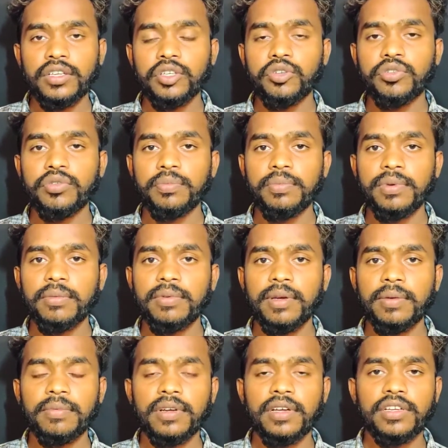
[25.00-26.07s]
यूट्यूब पर भी
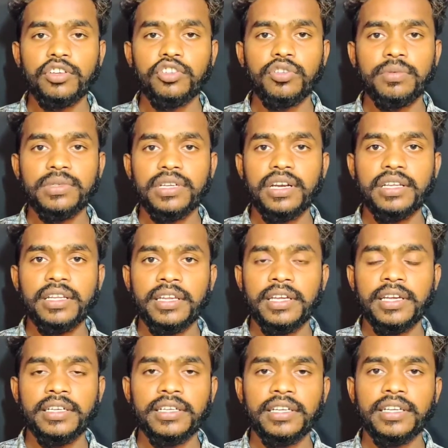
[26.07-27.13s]
अपना यूट्यूब चैनल
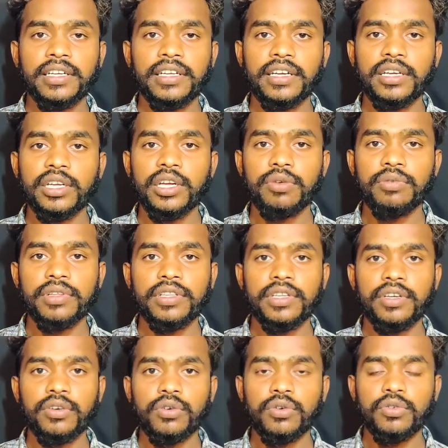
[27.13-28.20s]
क्रिएट करके रखे हुए
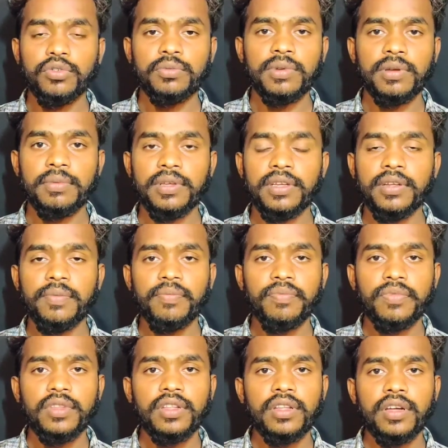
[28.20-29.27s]
थे और उसमें भी
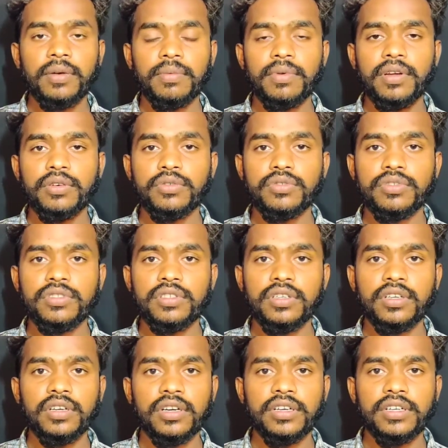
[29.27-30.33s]
अपना कुछ
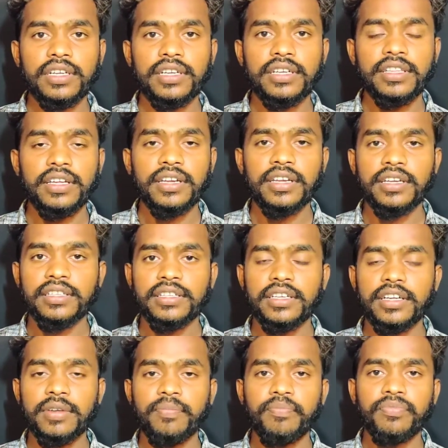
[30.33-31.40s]
कंटेंट दे रहे
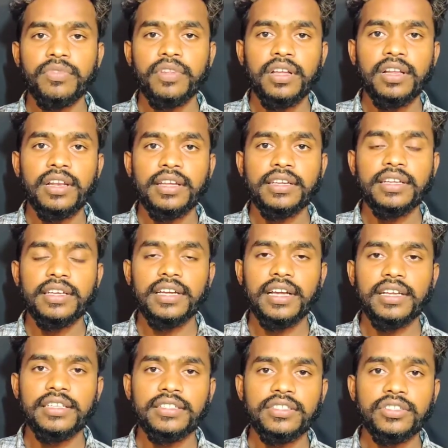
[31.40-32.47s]
थे लेकिन
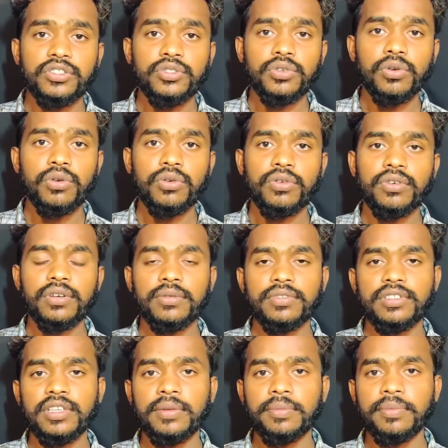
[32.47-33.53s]
गाइस जो लोग
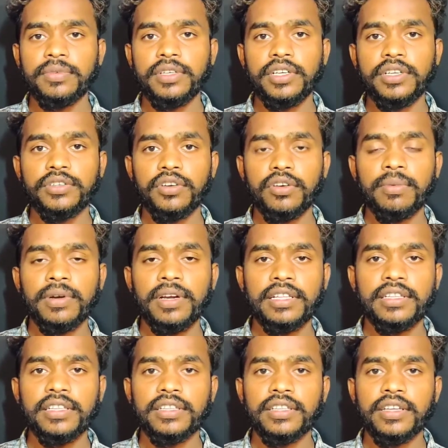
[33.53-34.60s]
सिर्फ टिकटॉक
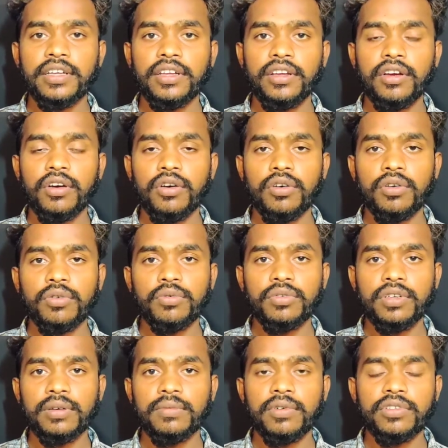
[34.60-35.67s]
बनाते थे और
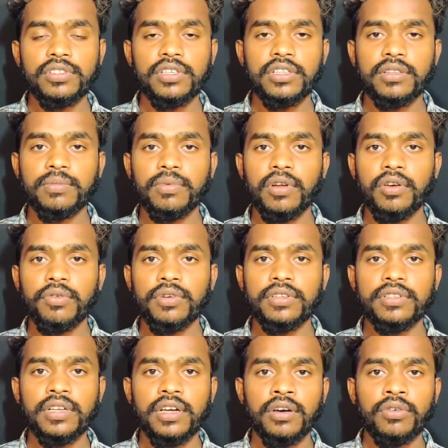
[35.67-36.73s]
उनका बहुत ज़्यादा फॉलोअर्स
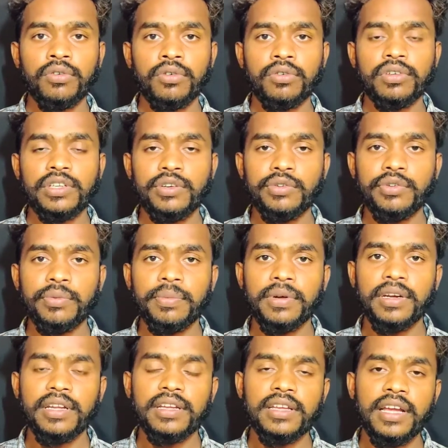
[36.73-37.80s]
था और वो लोग यूट्यूब पर
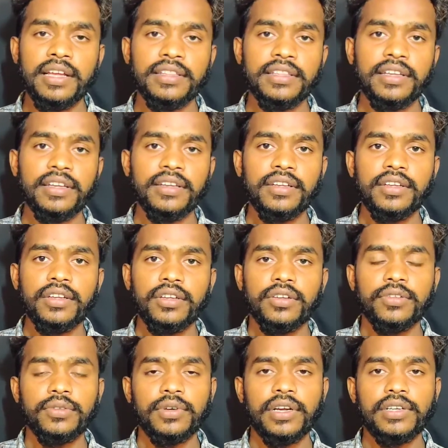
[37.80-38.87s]
नहीं आए थे
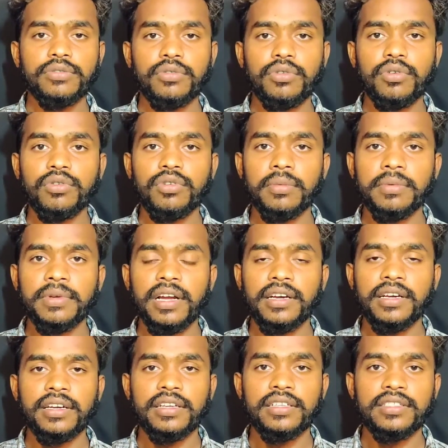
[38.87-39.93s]
तो गाइस उन लोग को अब क्या
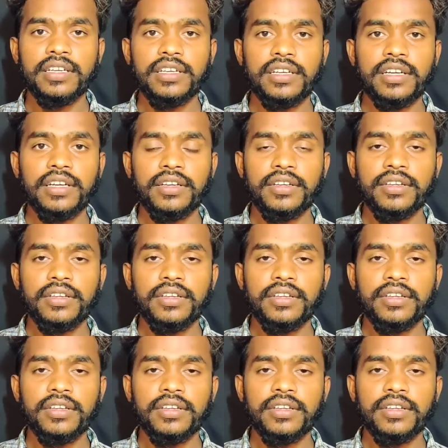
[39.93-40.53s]
करना चाहिए